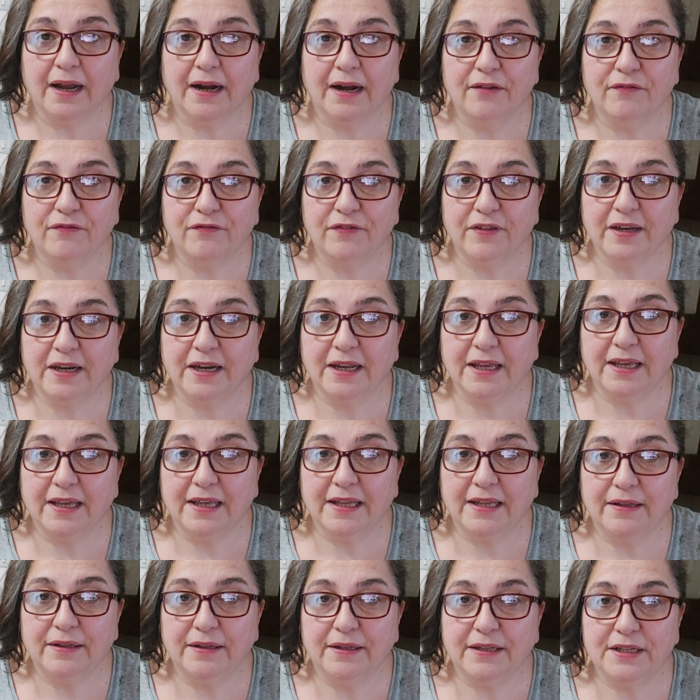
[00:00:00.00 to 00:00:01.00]
alla
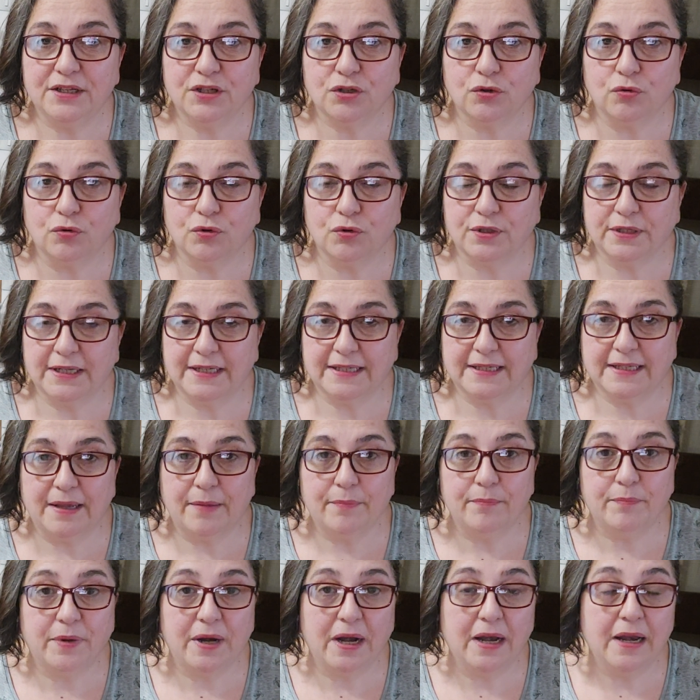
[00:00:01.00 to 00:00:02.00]
fine il discorso è
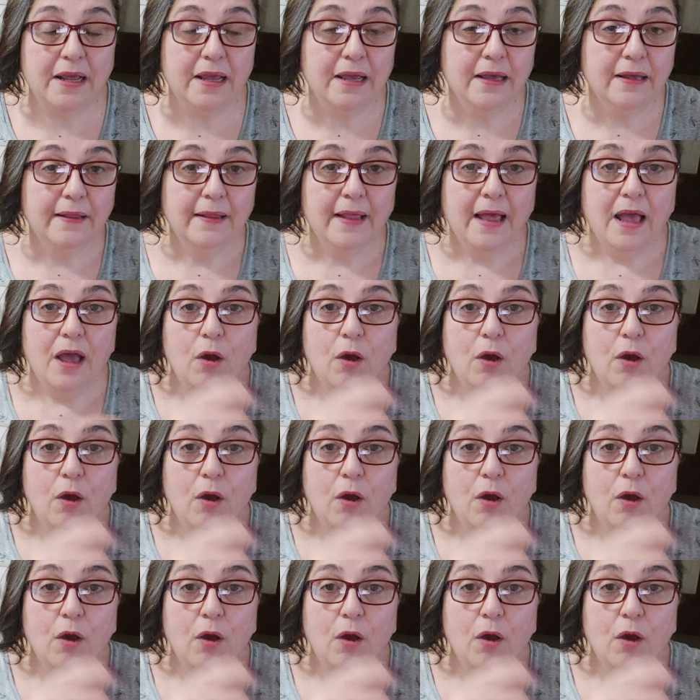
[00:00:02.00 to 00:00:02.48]
sempre lì.